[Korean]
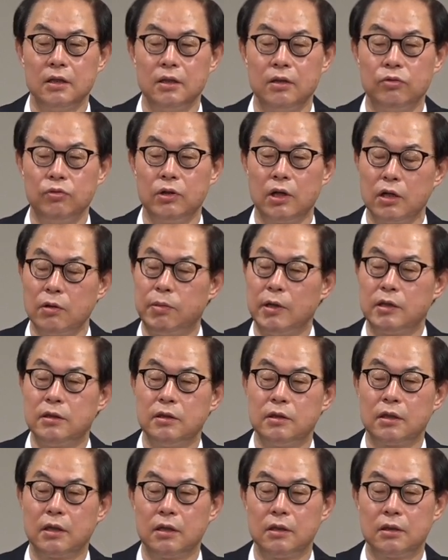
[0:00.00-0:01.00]
우리 안에
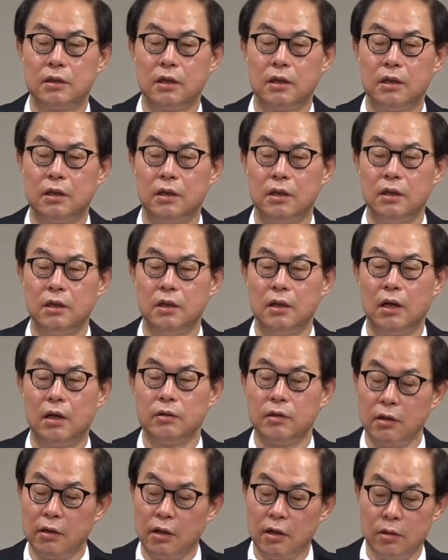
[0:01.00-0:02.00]
배신자가 있다. 아,
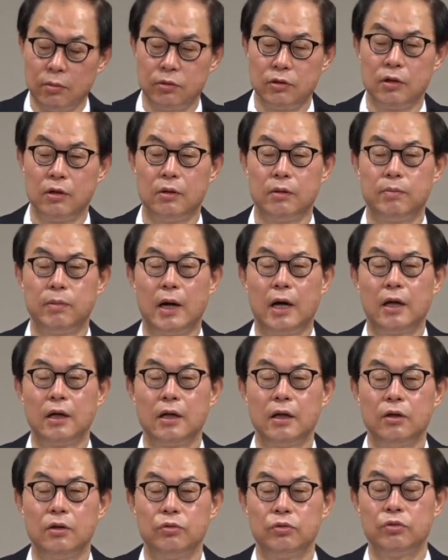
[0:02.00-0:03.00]
생각해 보세요. 방
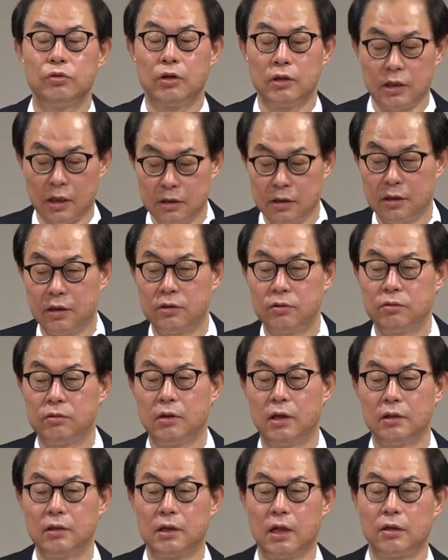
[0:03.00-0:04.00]
안에 우두커니 앉아가지고
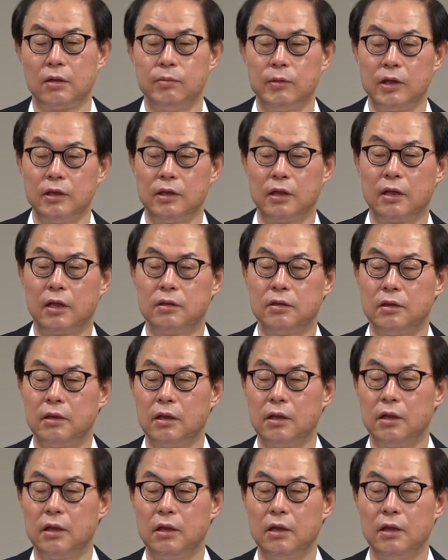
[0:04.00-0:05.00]
한 다섯 명이
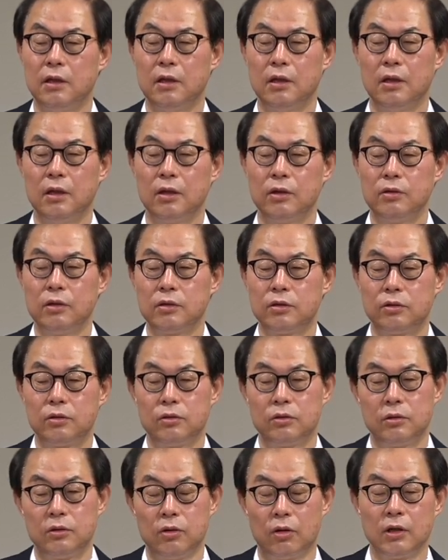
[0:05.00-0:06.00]
얘기했는데 그
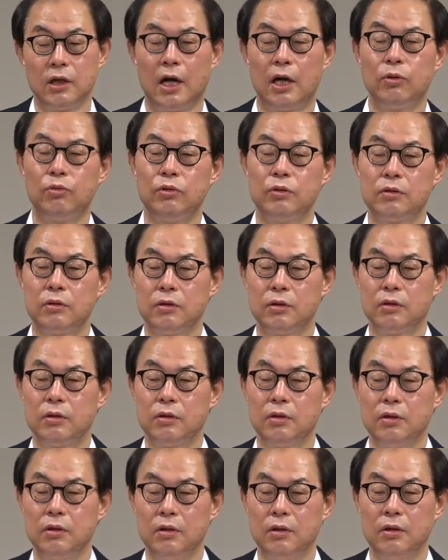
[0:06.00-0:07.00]
적이 알고 있어요.
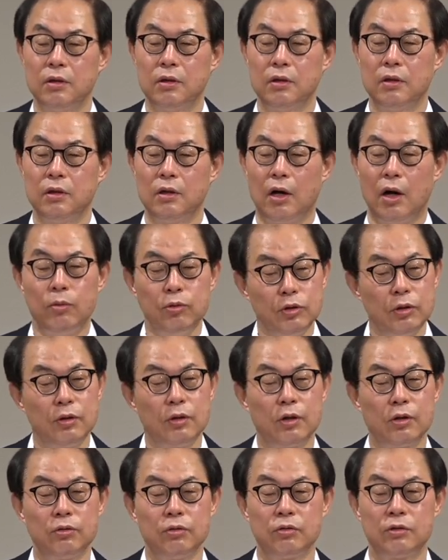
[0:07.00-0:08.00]
아무리
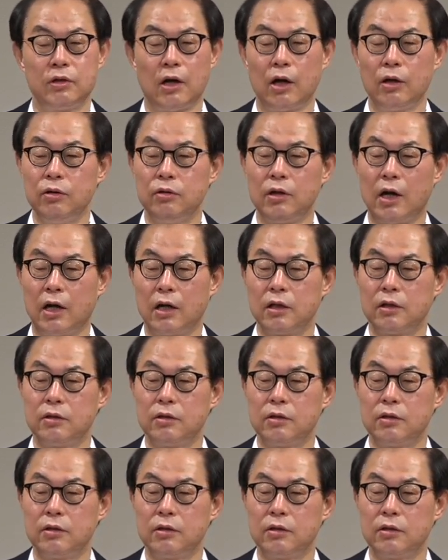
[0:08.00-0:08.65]
생각해도 자기는 안